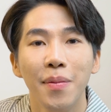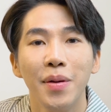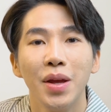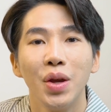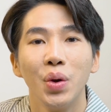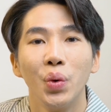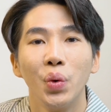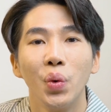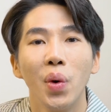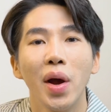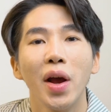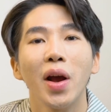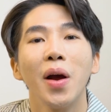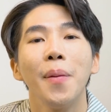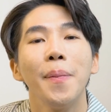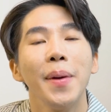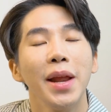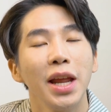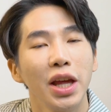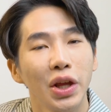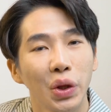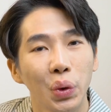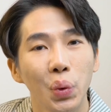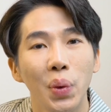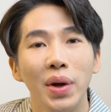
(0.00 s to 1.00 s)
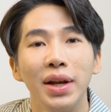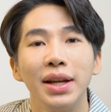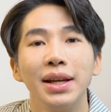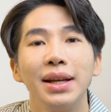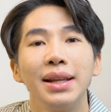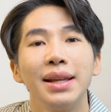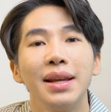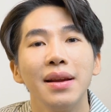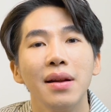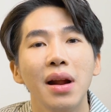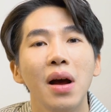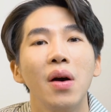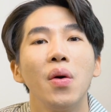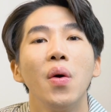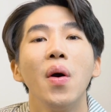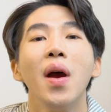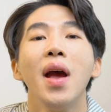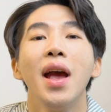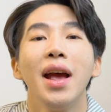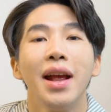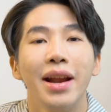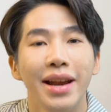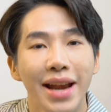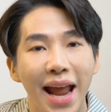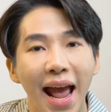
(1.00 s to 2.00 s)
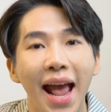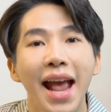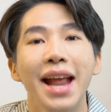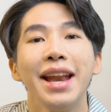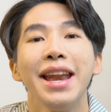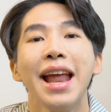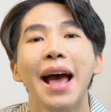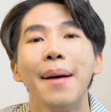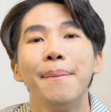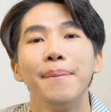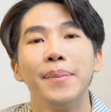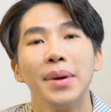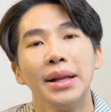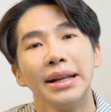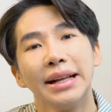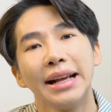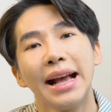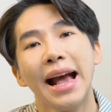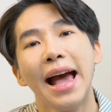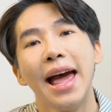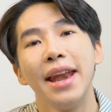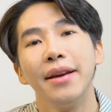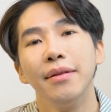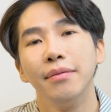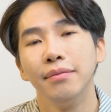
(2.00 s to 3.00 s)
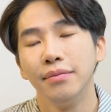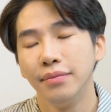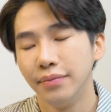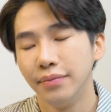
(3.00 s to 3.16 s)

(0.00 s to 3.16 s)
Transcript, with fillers: ให้ผิวด้วยก็เป็นอีกตัวหนึ่งที่เราแนะนำเหมือนกัน